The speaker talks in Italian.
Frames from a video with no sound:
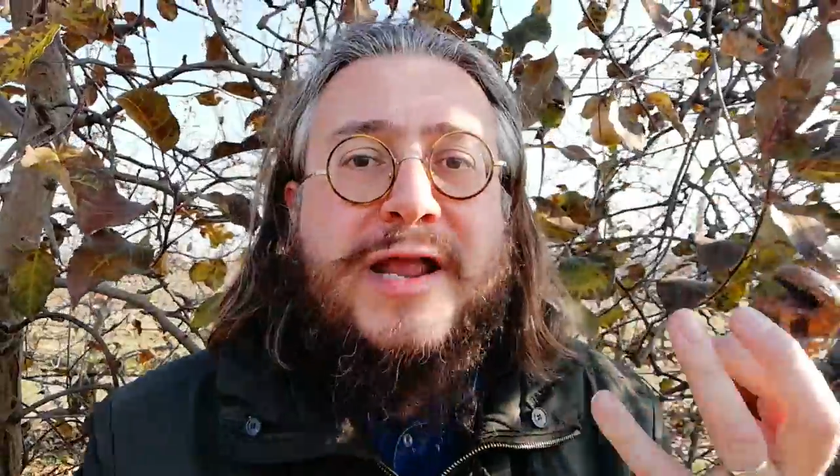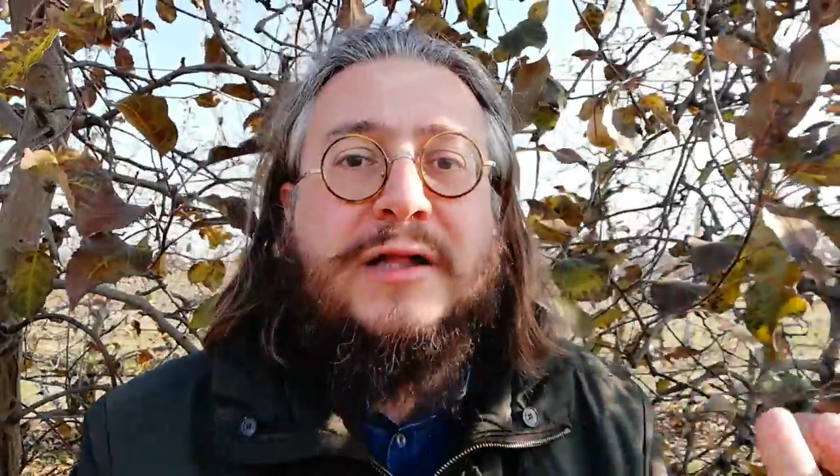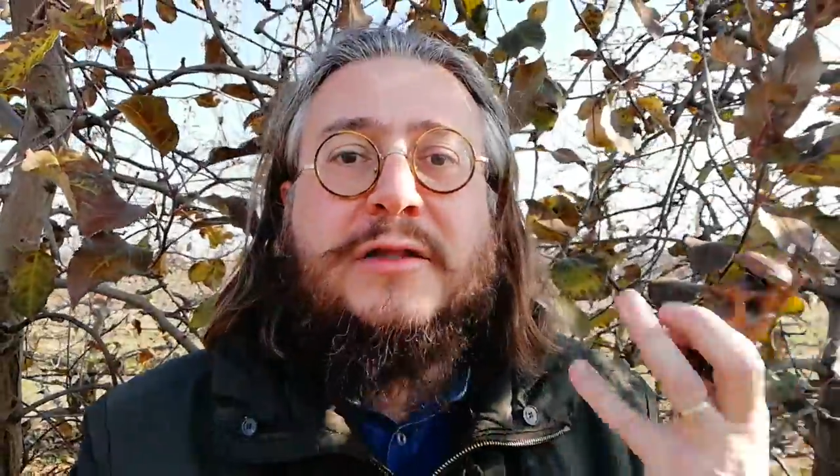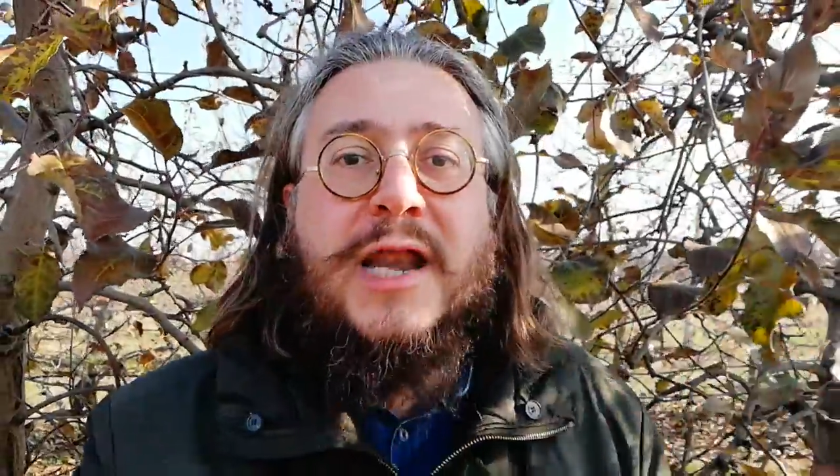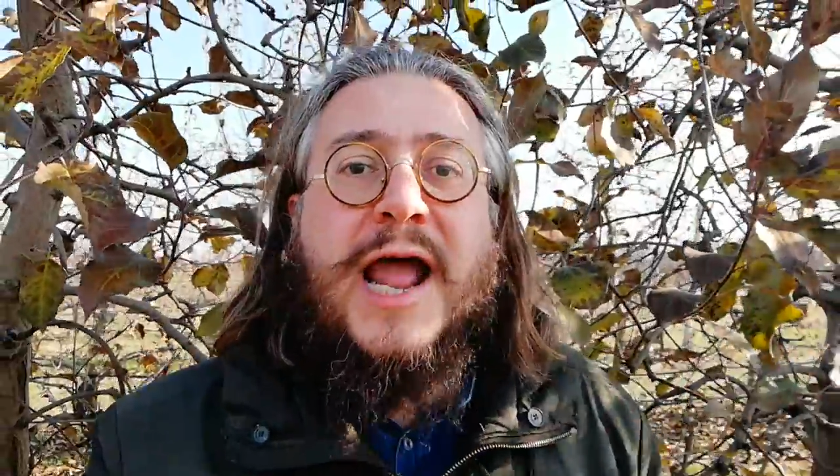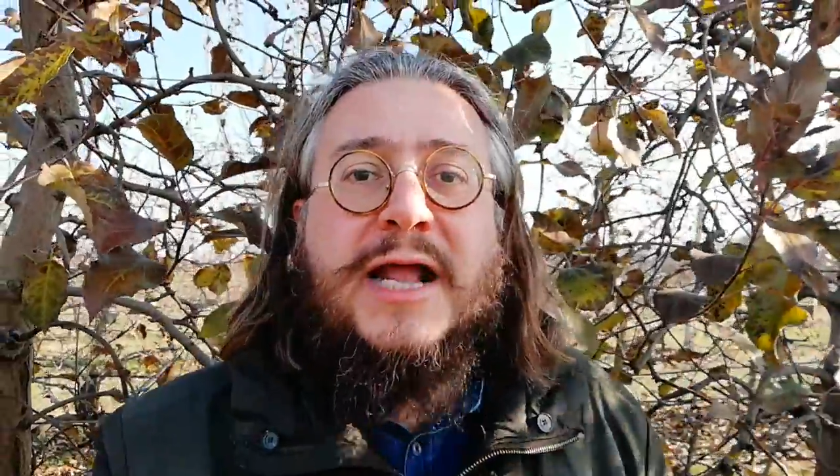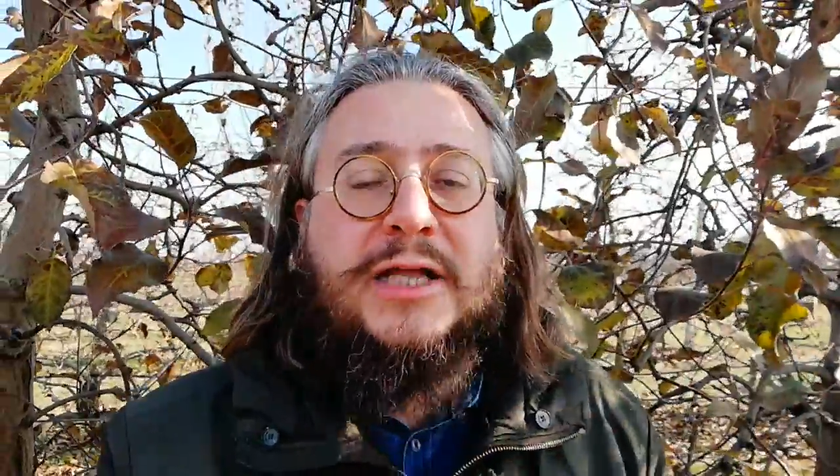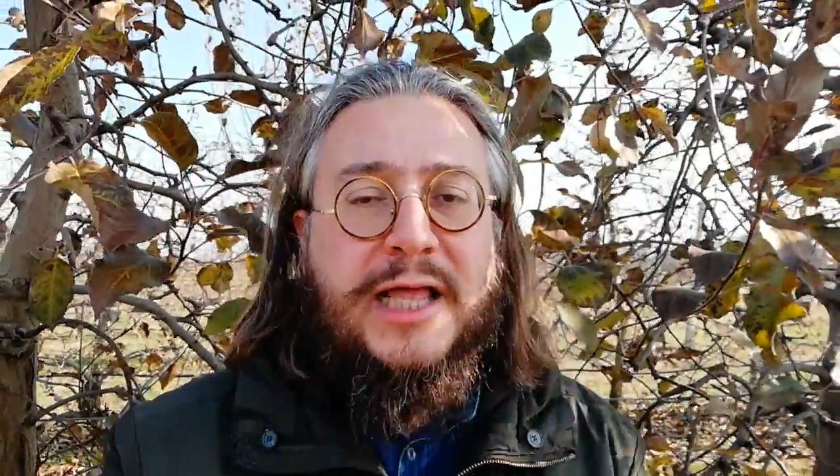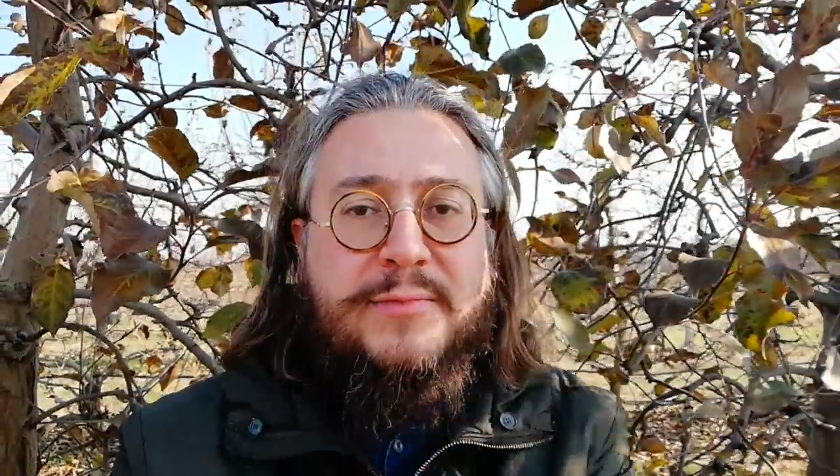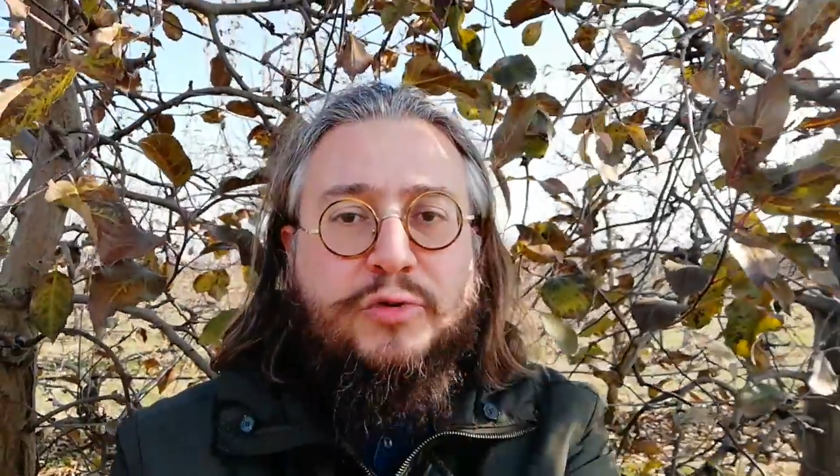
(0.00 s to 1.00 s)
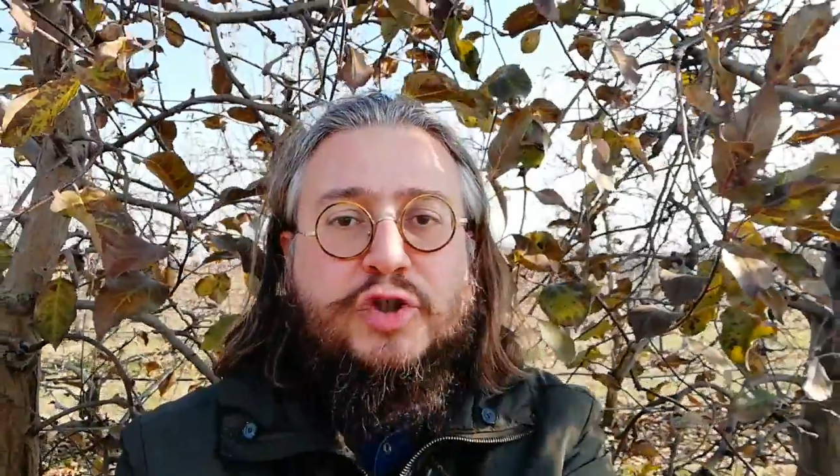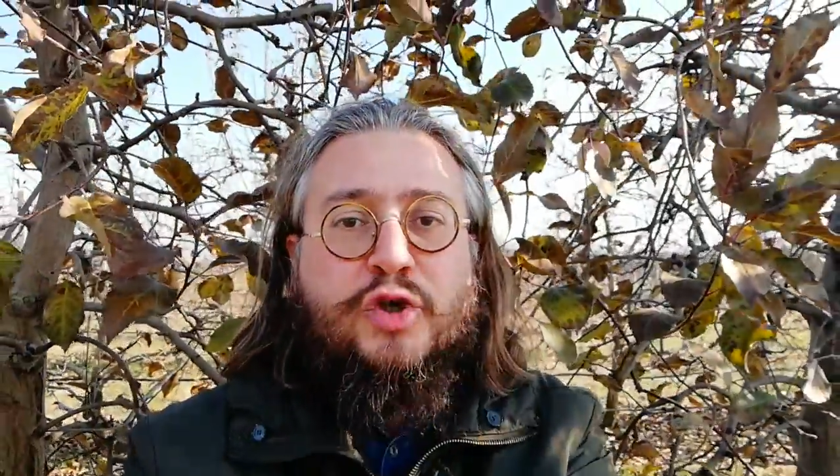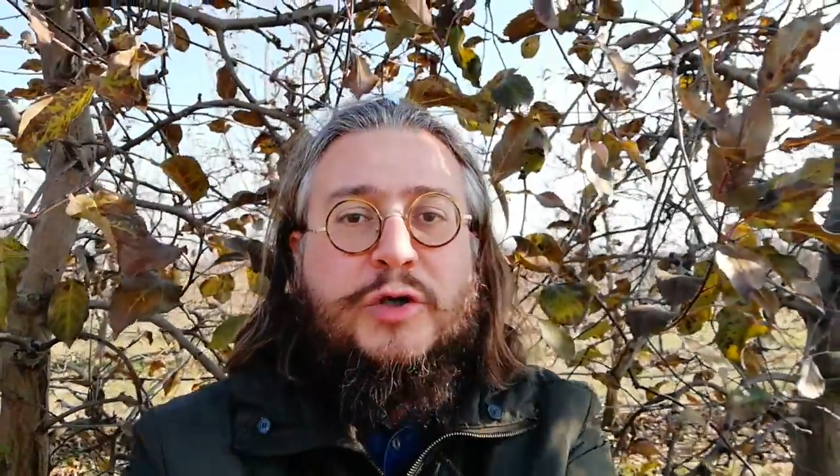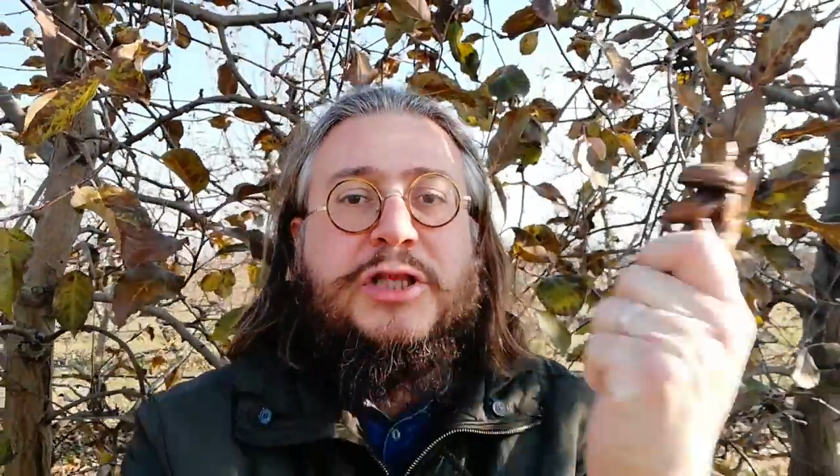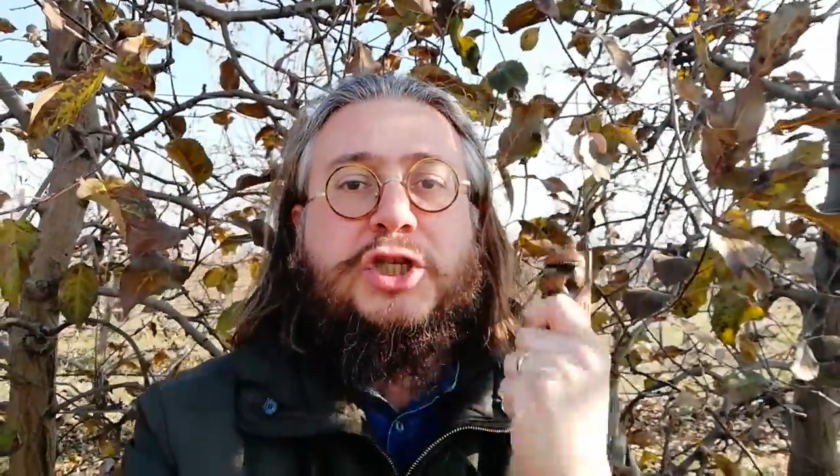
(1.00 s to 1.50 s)
atleta dai
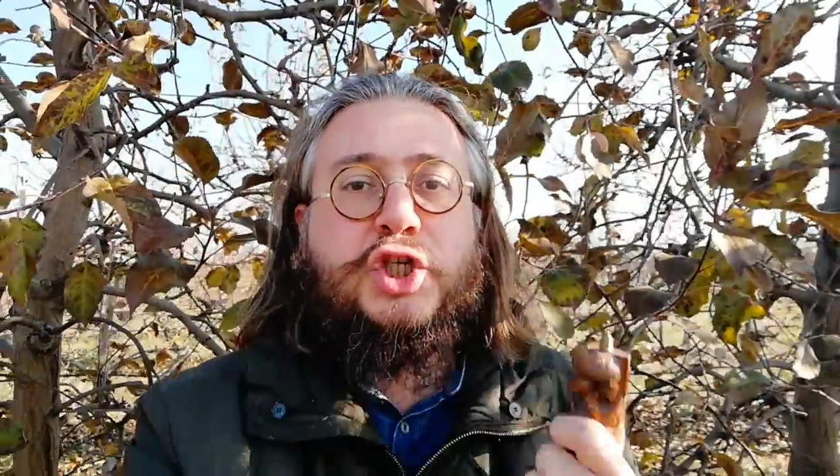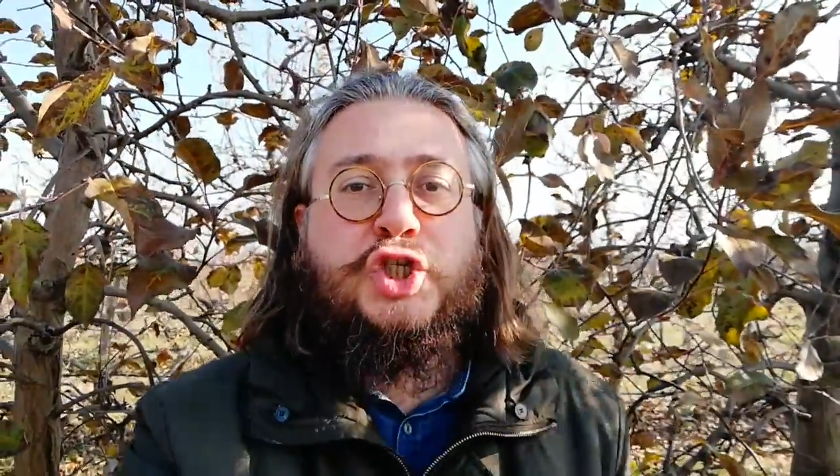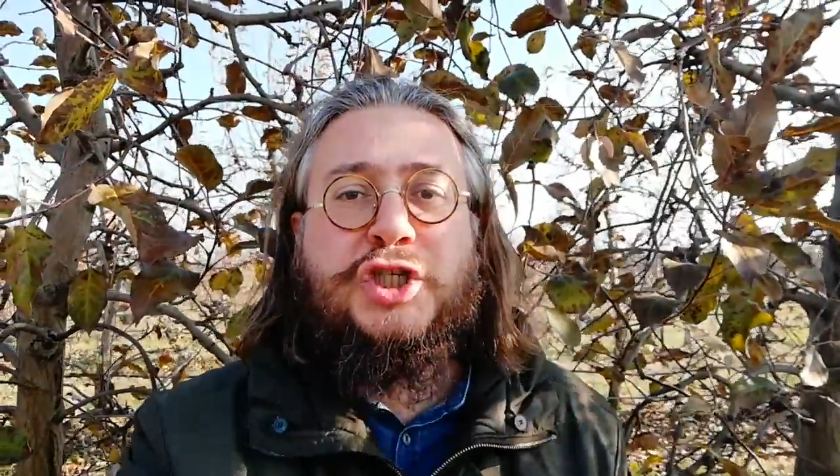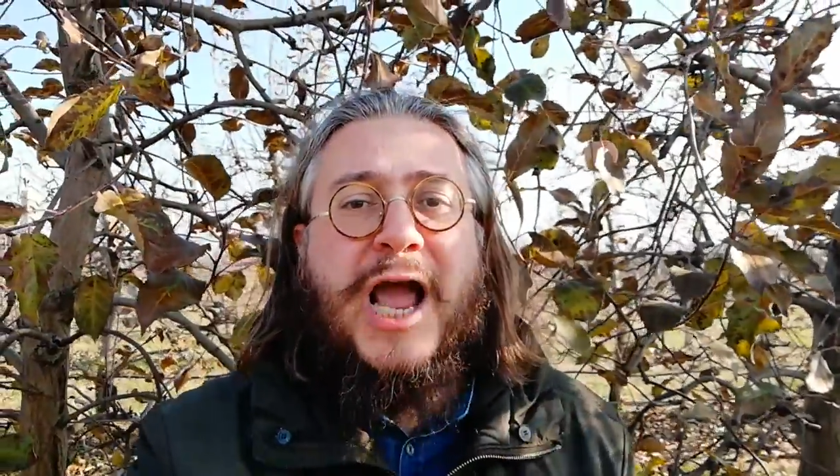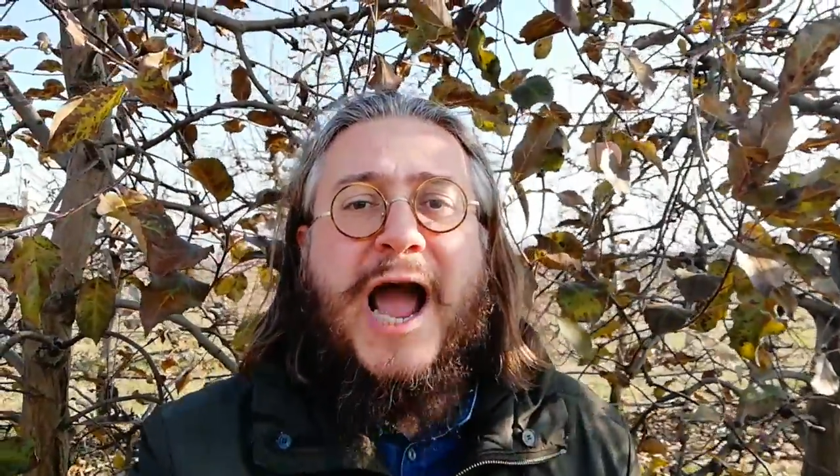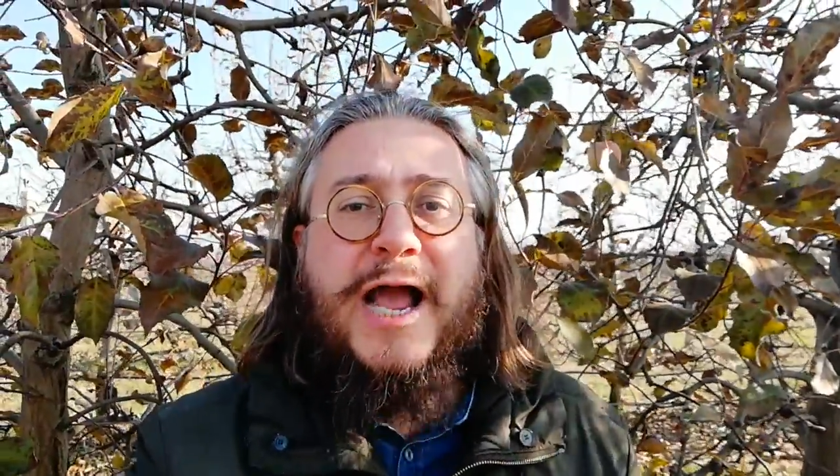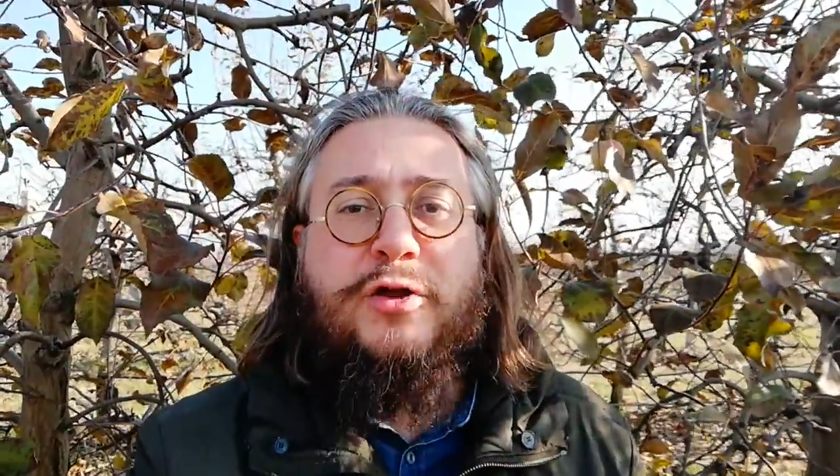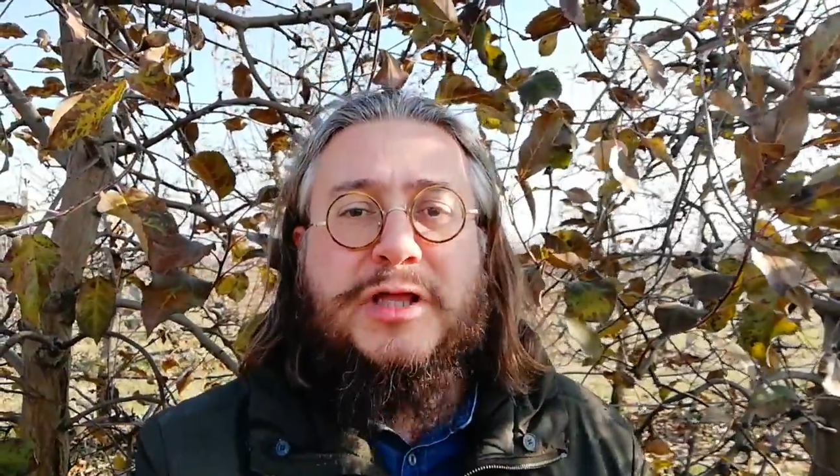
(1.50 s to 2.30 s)
muscoli d'acciaio,